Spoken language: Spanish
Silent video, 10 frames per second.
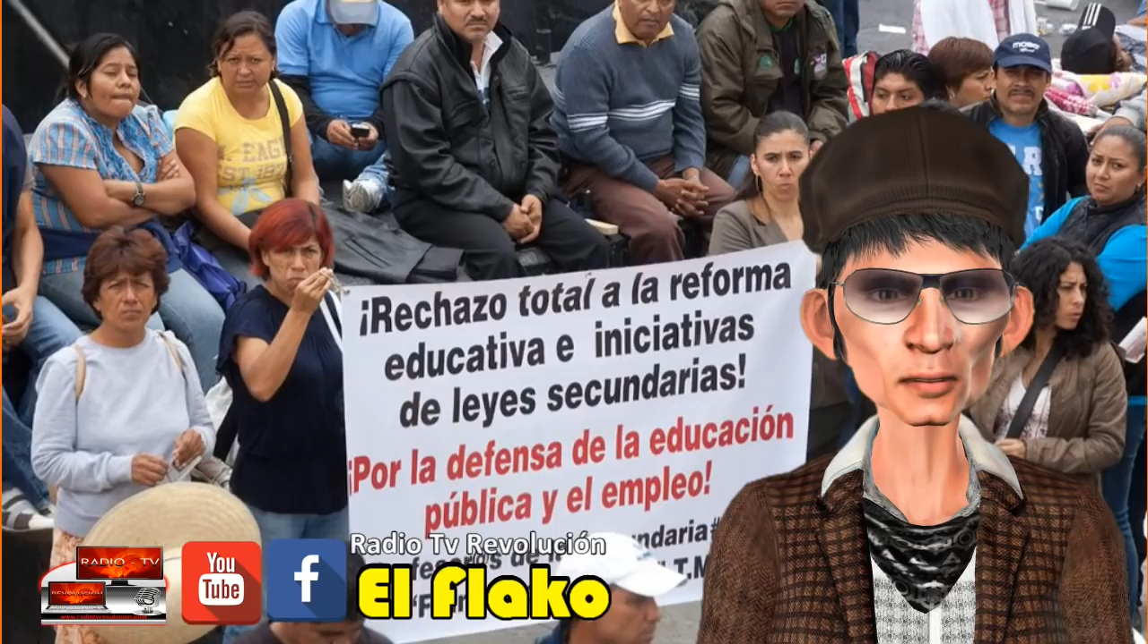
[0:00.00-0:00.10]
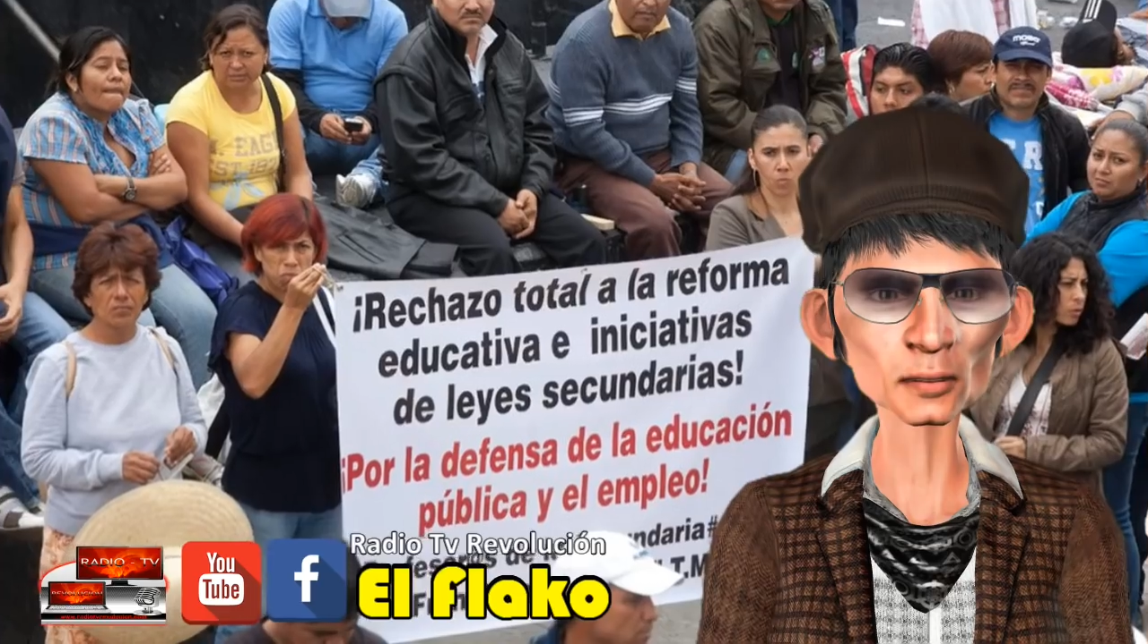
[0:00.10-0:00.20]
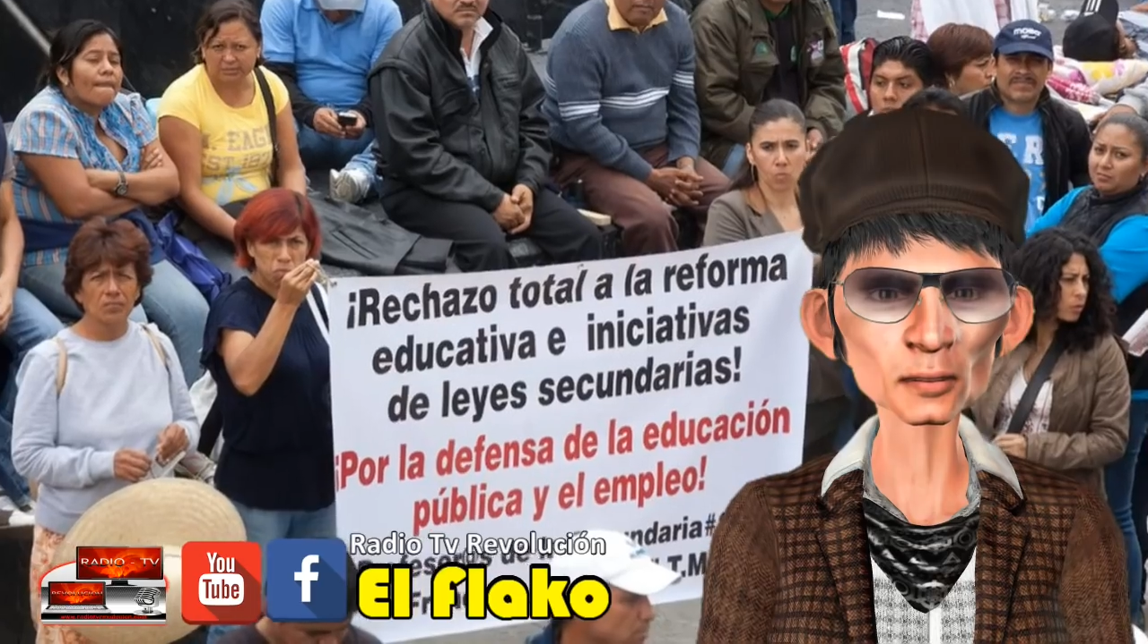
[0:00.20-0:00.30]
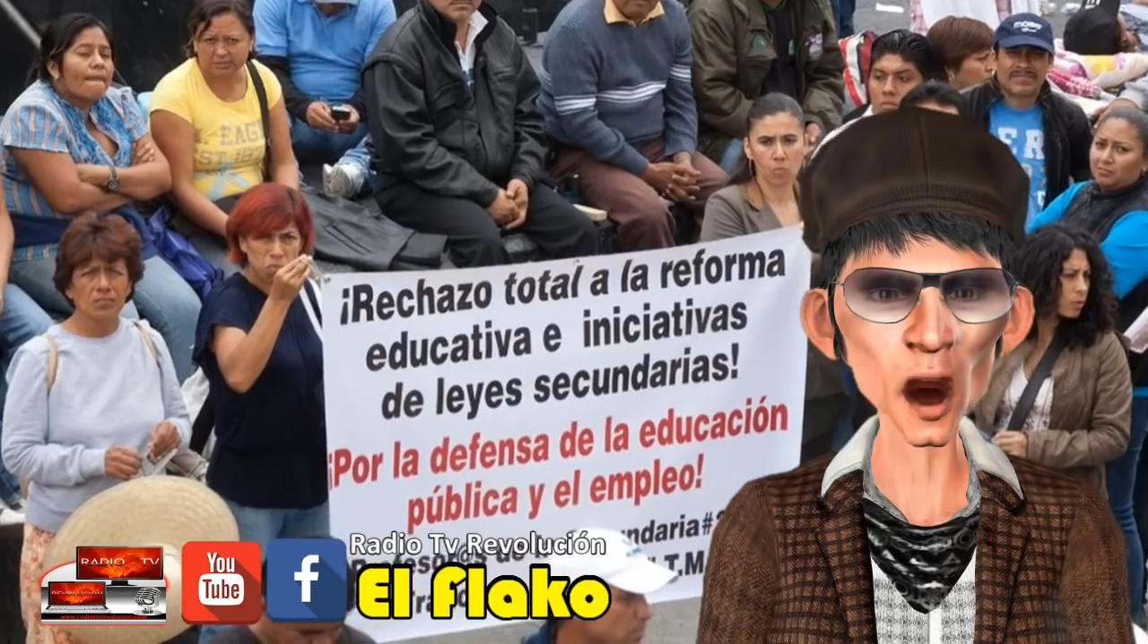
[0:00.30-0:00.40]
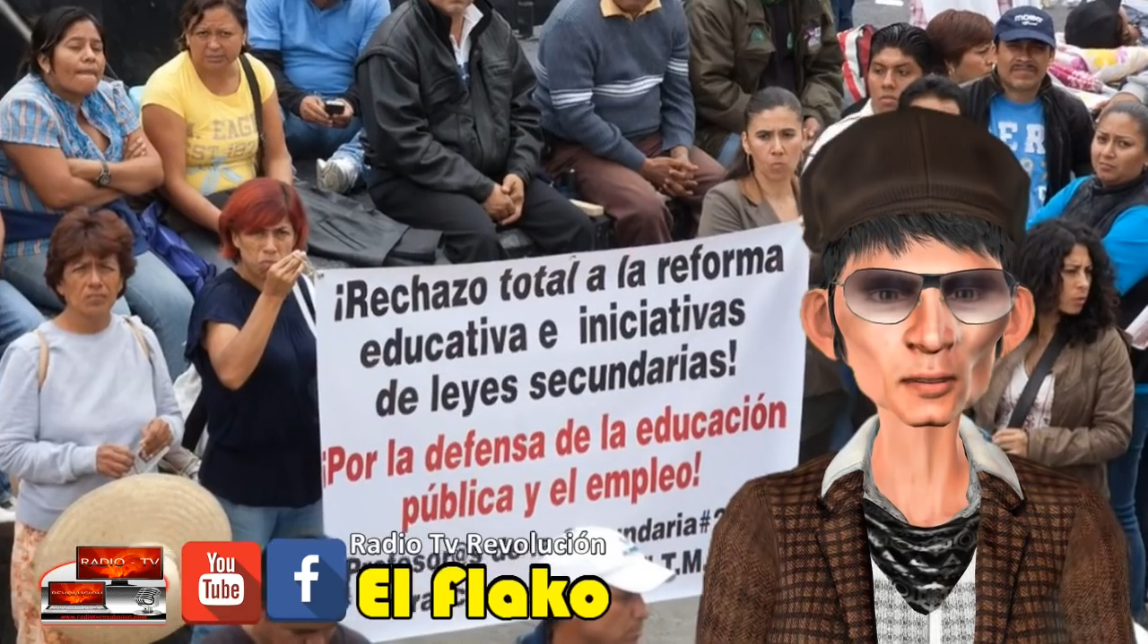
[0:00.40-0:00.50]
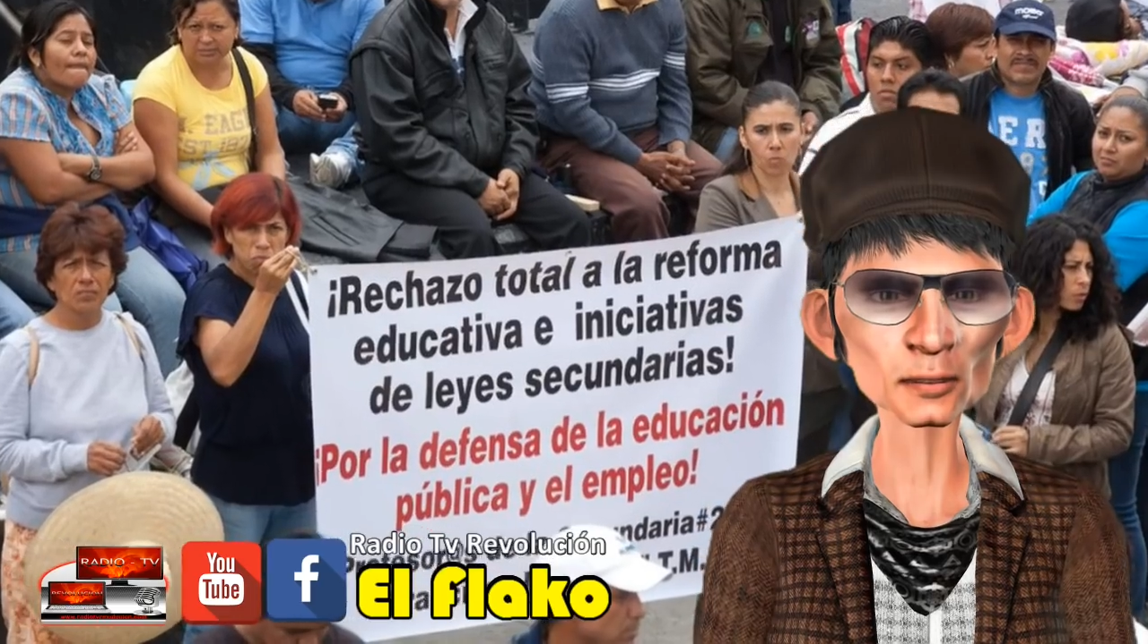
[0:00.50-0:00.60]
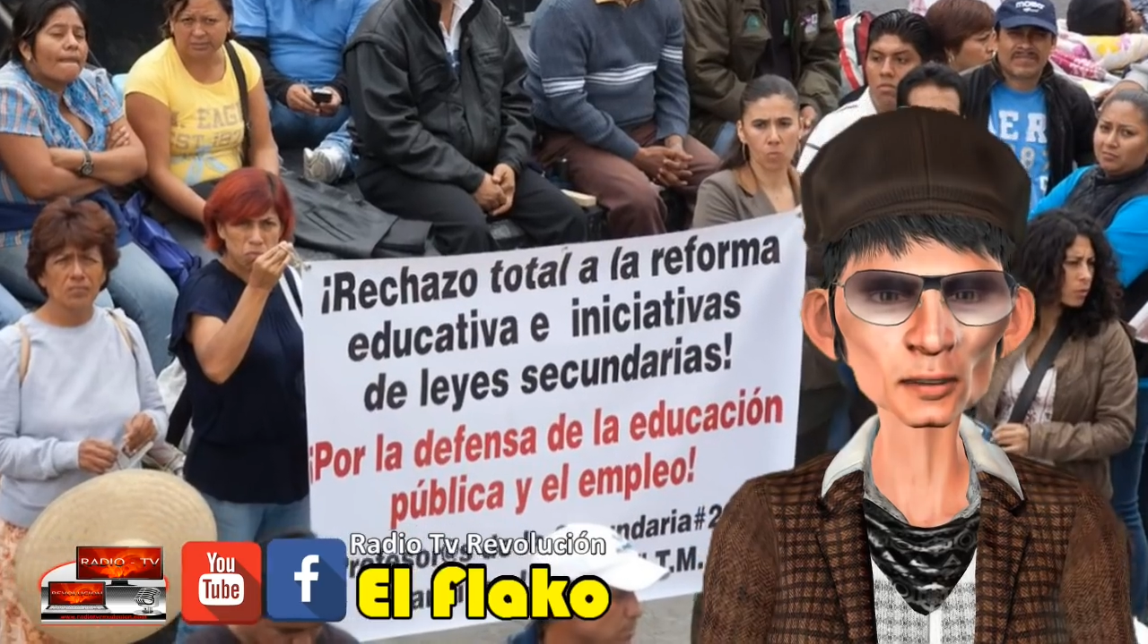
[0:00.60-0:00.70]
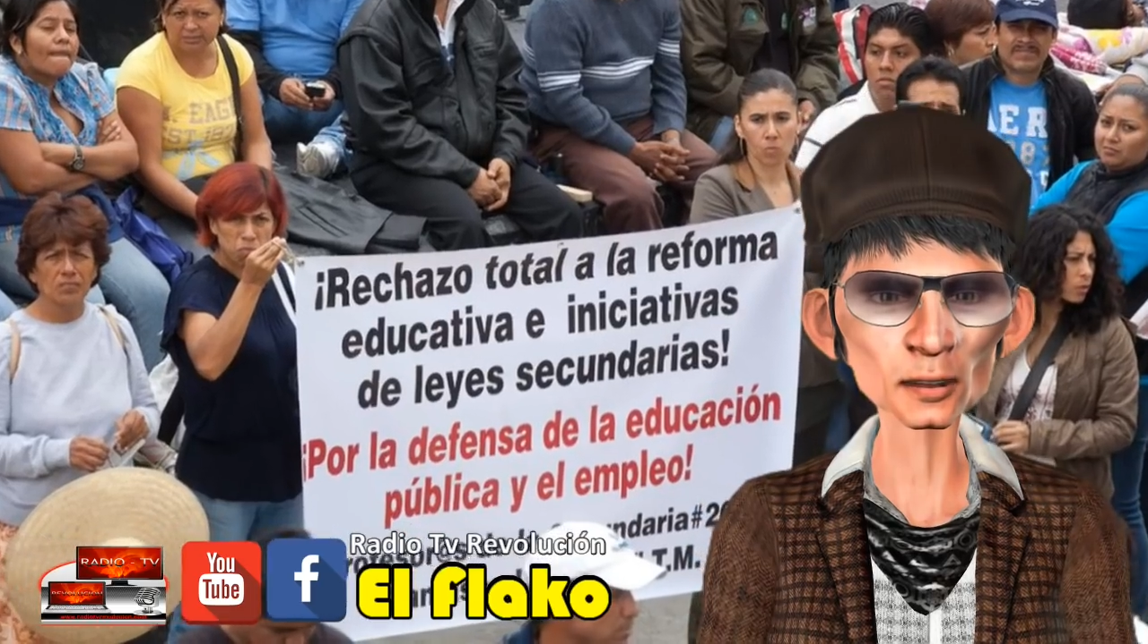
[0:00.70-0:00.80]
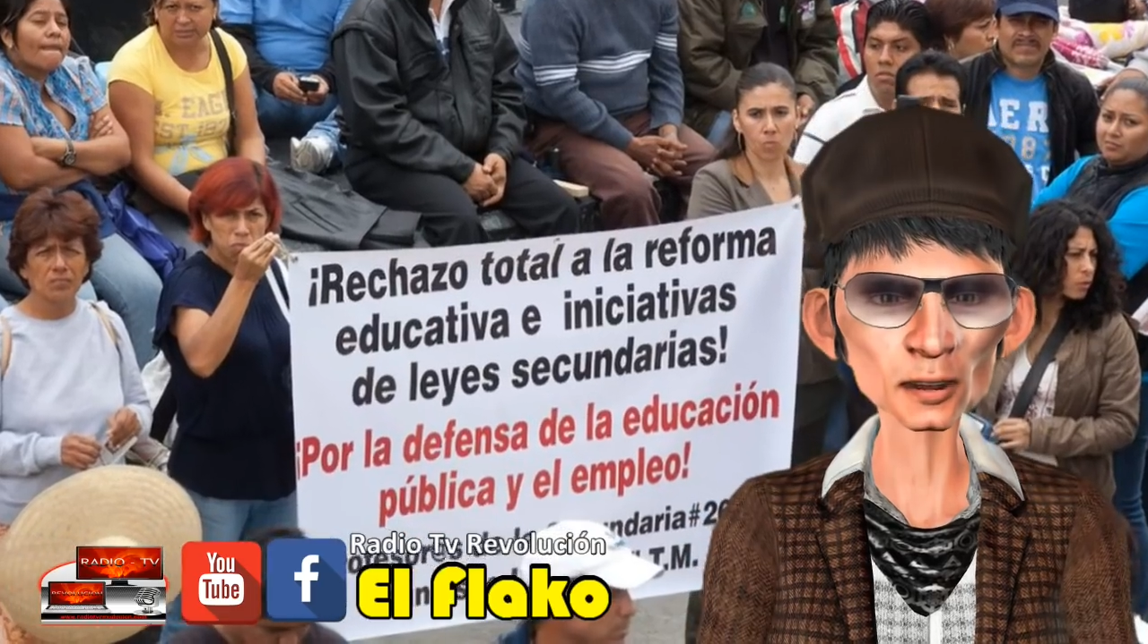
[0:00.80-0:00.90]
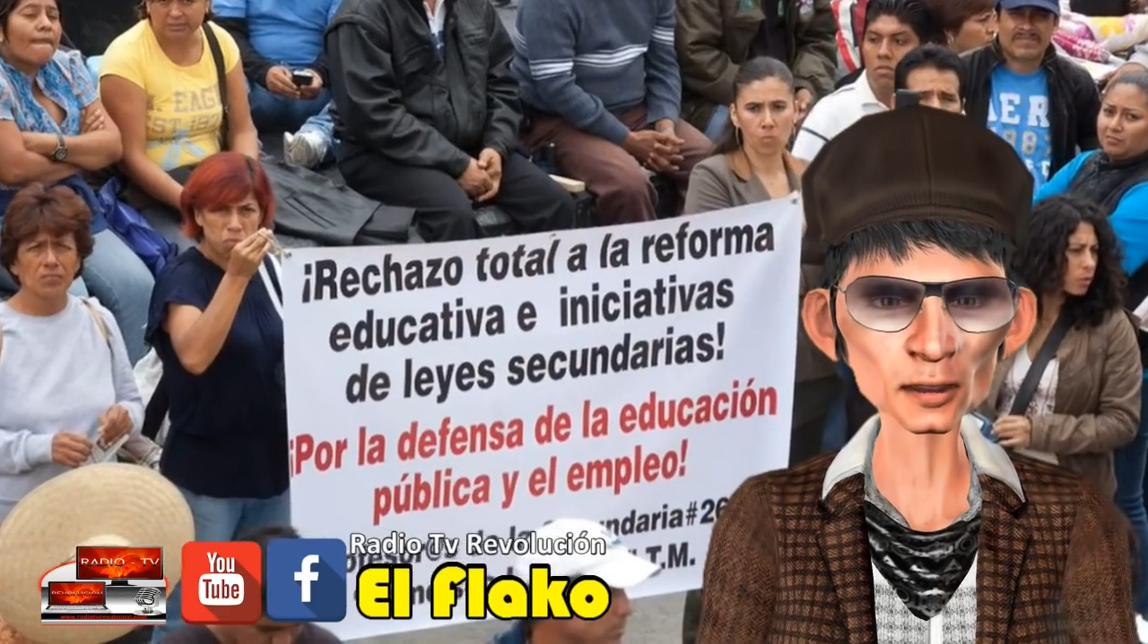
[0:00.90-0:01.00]
por lo que
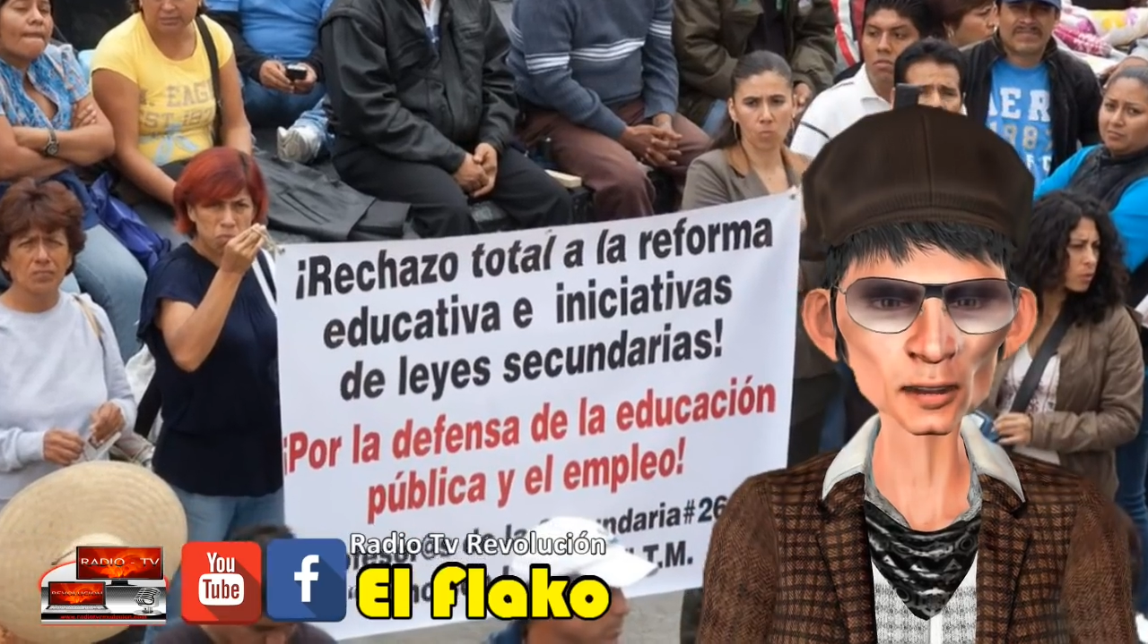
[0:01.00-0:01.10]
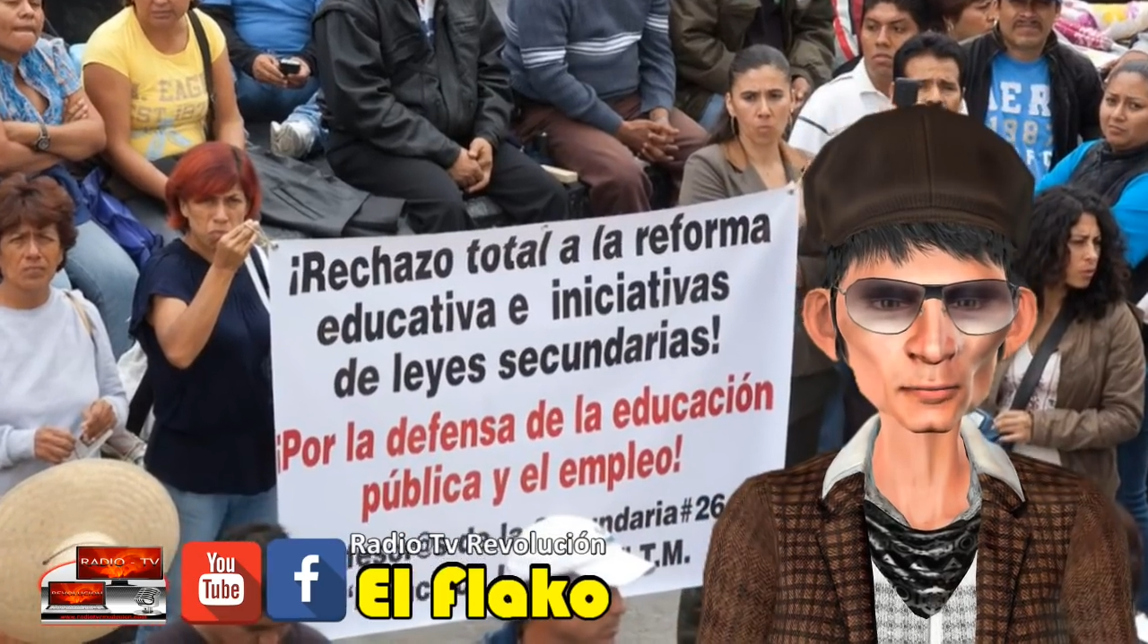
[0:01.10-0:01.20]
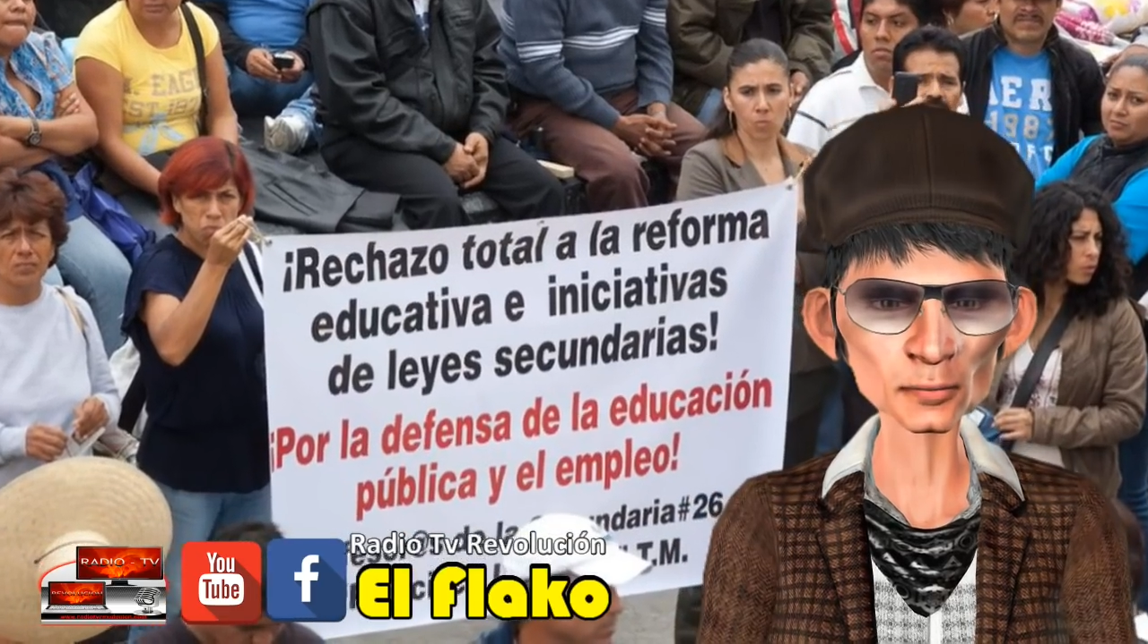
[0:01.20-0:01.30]
el grueso del